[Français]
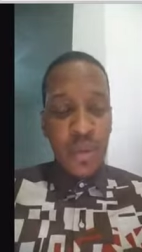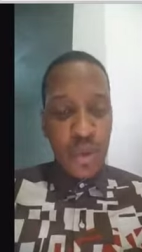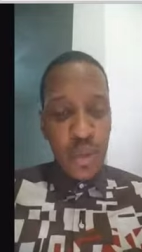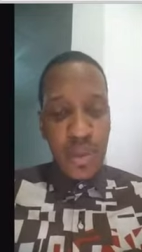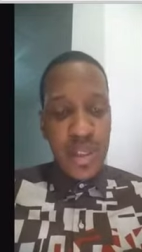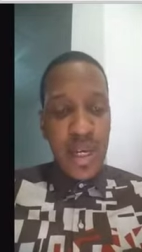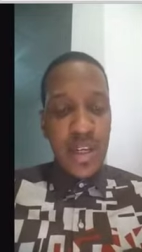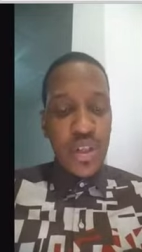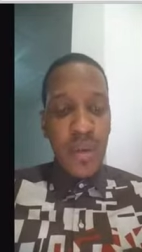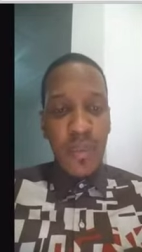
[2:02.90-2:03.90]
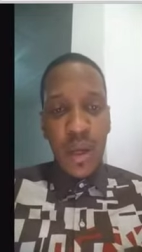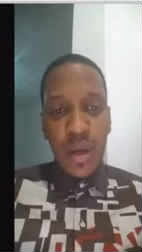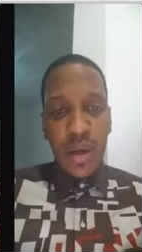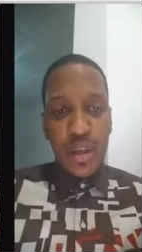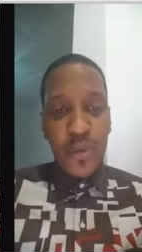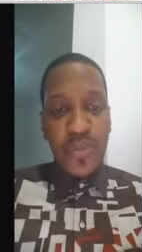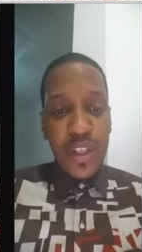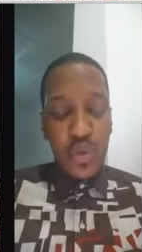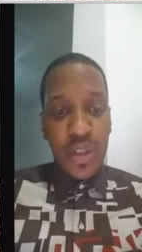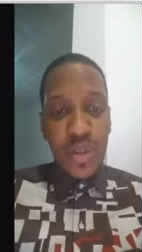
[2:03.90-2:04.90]
de ce message euh, Je fais
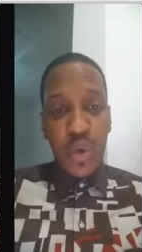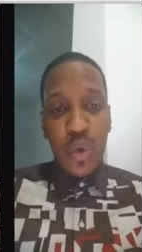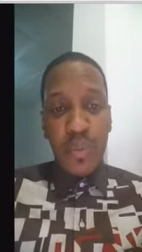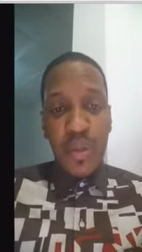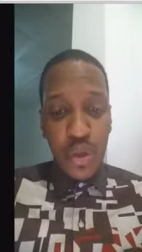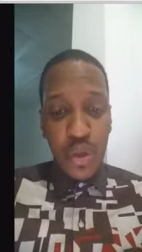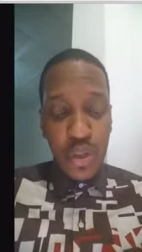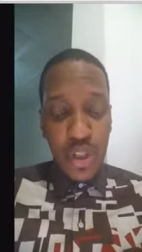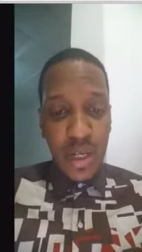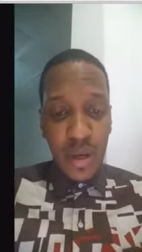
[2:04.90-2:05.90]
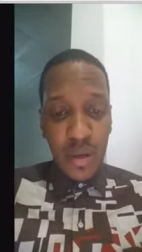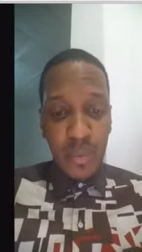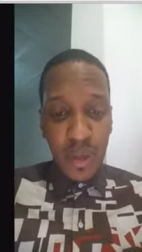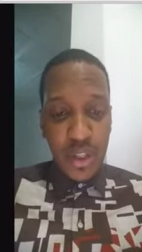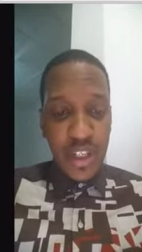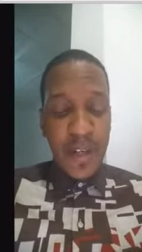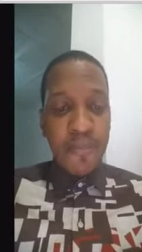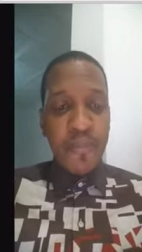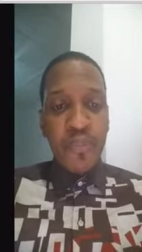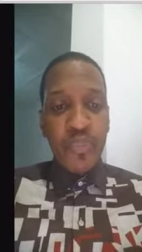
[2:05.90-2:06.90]
suite au message que j'ai euh, prêché
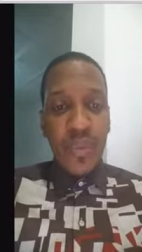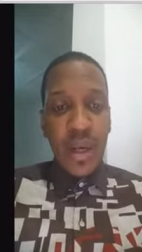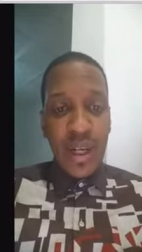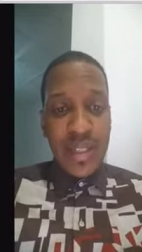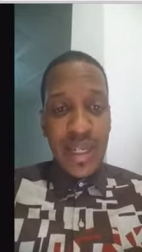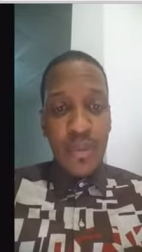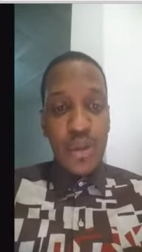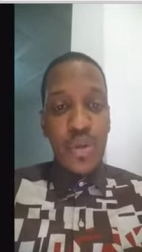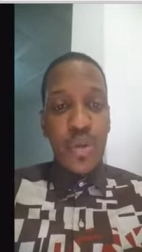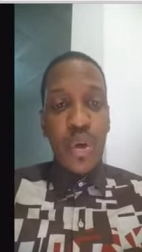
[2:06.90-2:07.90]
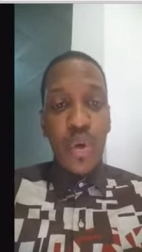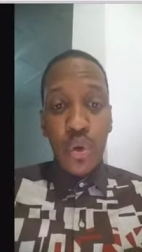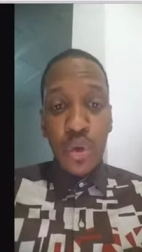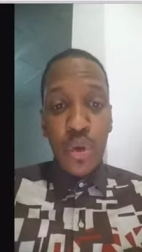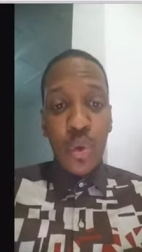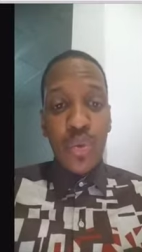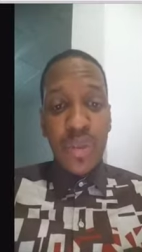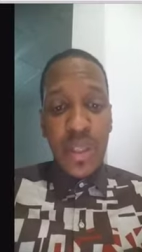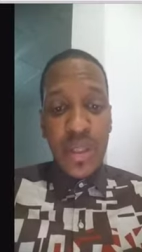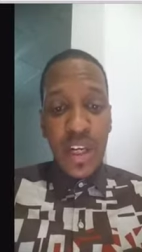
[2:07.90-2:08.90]
récemment sur le don
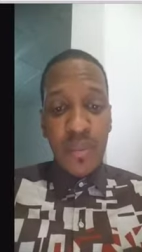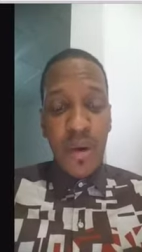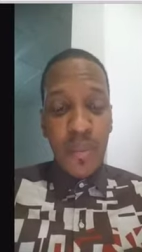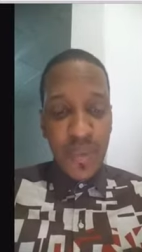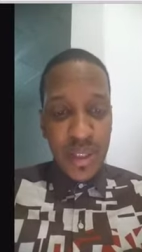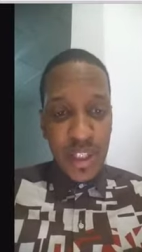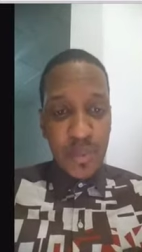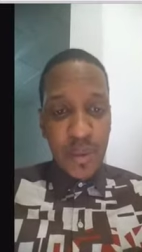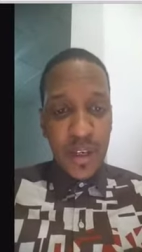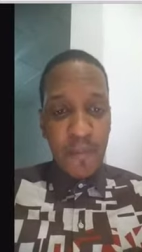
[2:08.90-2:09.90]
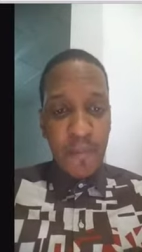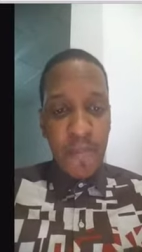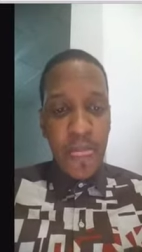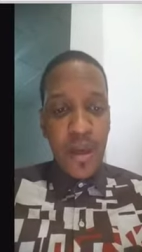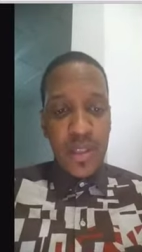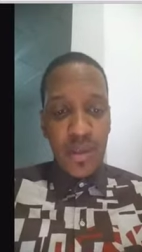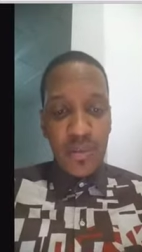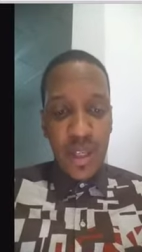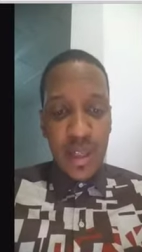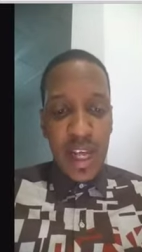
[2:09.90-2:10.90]
du discernement des esprits. Si
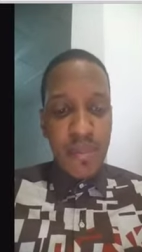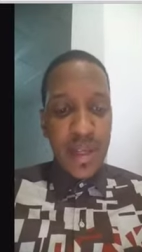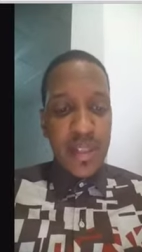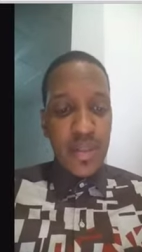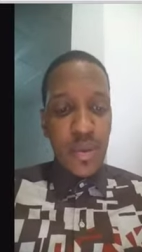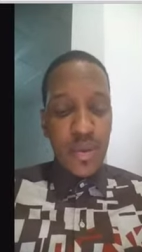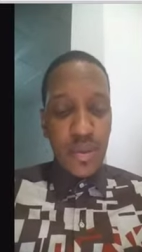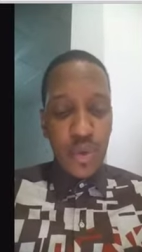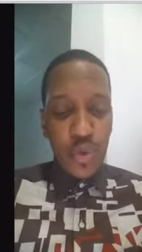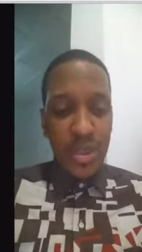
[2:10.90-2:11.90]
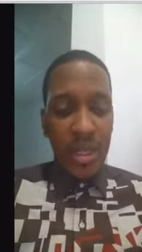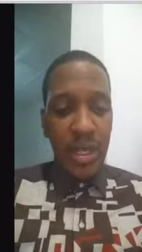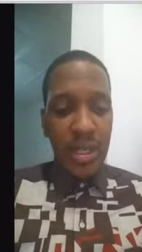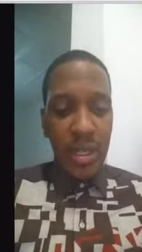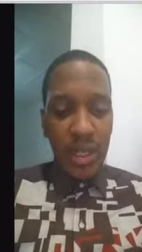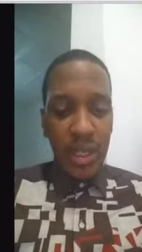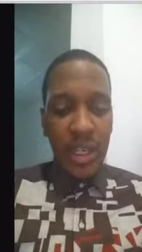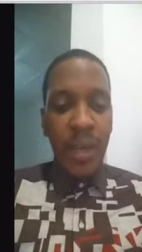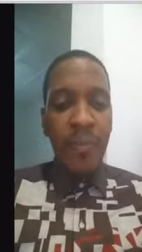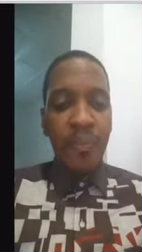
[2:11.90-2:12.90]
vous êtes là, merci de, de tweeter,
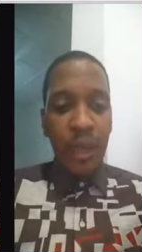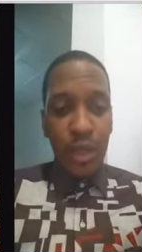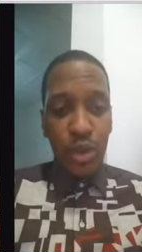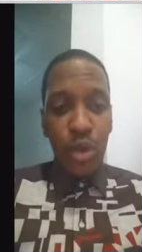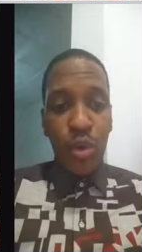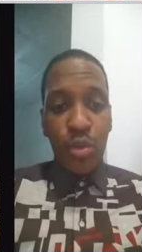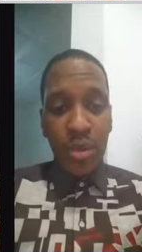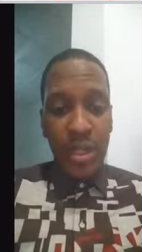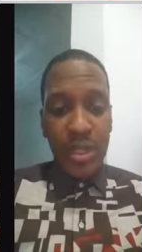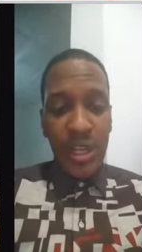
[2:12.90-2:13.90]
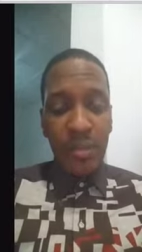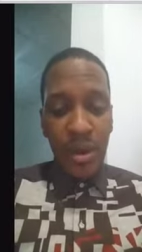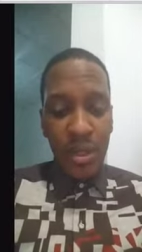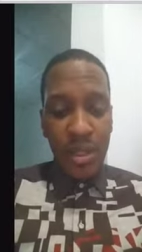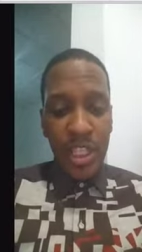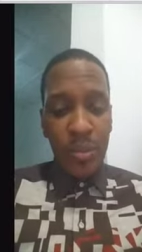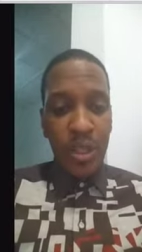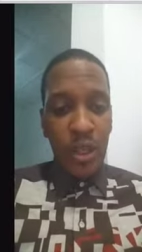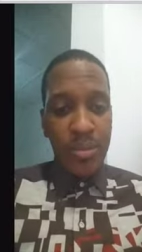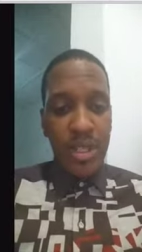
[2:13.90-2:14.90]
d'écrire don du discernement des
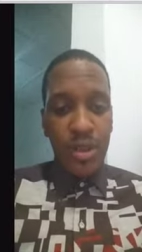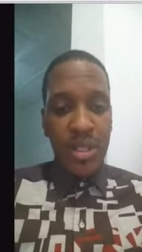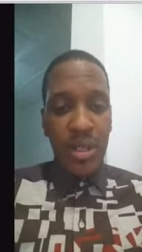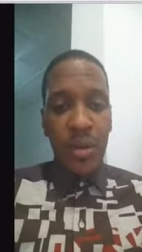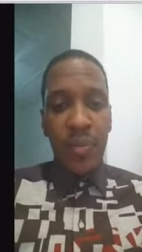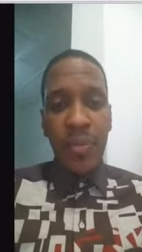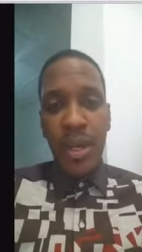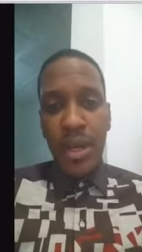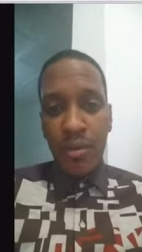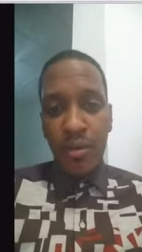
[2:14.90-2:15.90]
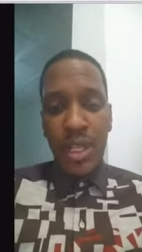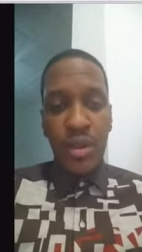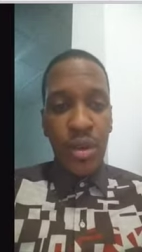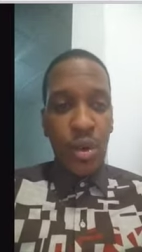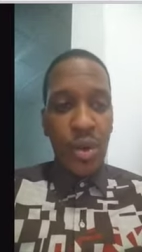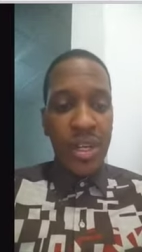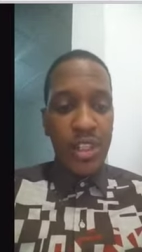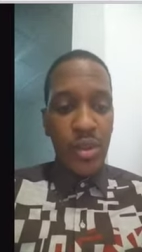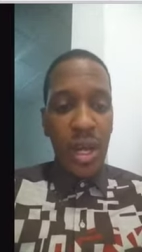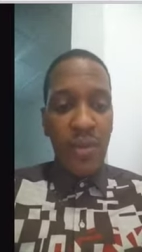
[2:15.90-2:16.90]
esprits. Comme ça, je sais que vous êtes en
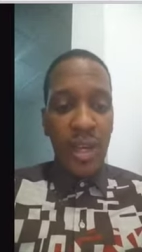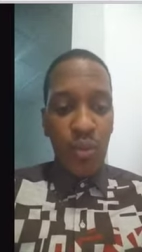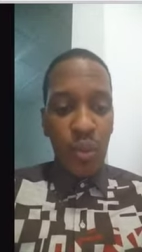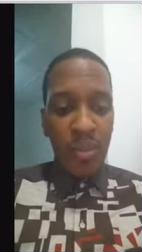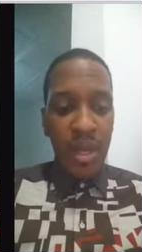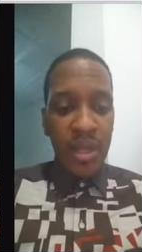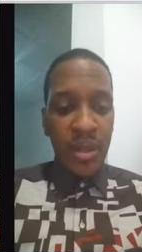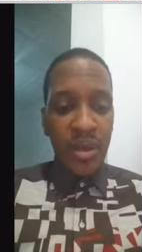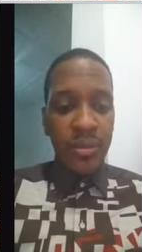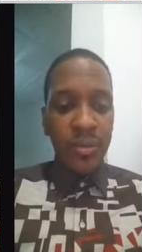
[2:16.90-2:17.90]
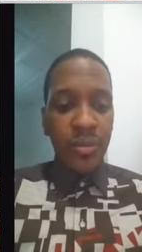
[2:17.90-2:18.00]
connexion avec moi maintenant